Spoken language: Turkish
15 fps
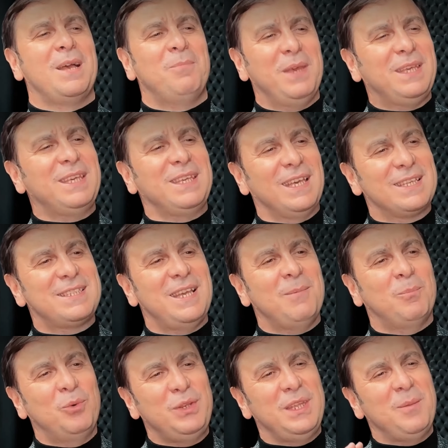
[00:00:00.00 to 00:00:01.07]
peki ya
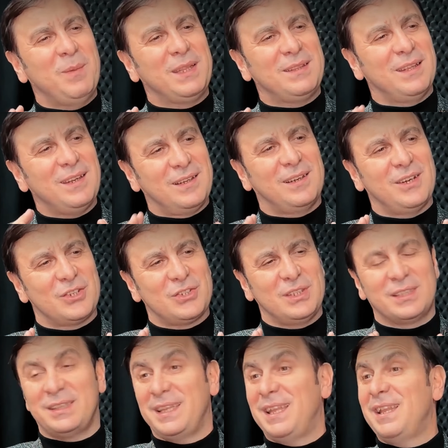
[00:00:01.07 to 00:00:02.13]
sen bu nimetlere
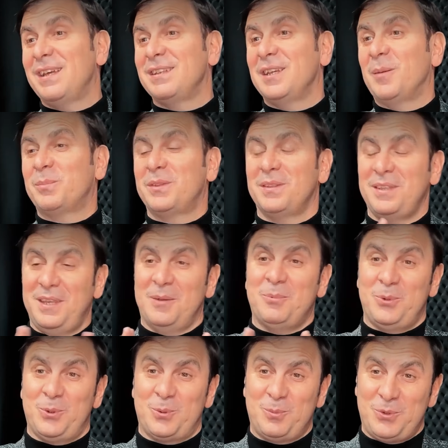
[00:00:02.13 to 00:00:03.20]
karşılık neler yaptın diye
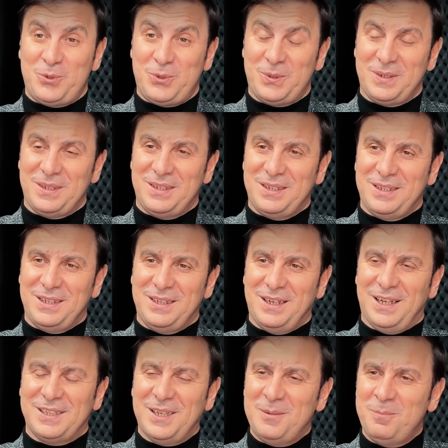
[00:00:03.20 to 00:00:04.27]
buyurmuş.
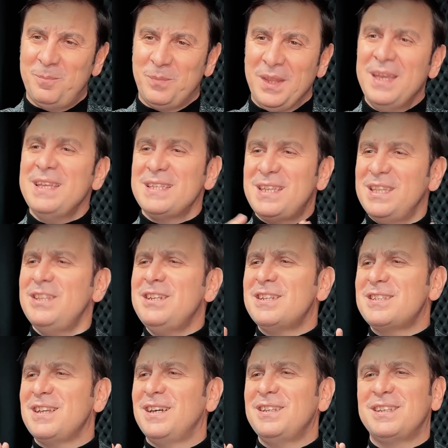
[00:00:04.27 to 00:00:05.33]
Adam senin
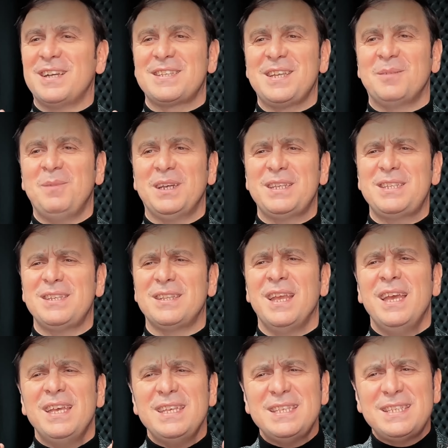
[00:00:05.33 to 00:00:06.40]
rızanı kazanmak için
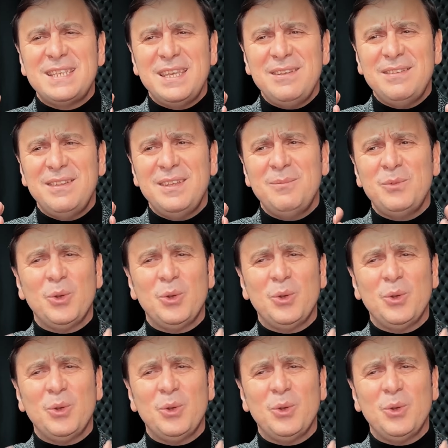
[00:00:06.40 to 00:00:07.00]
sevdiğin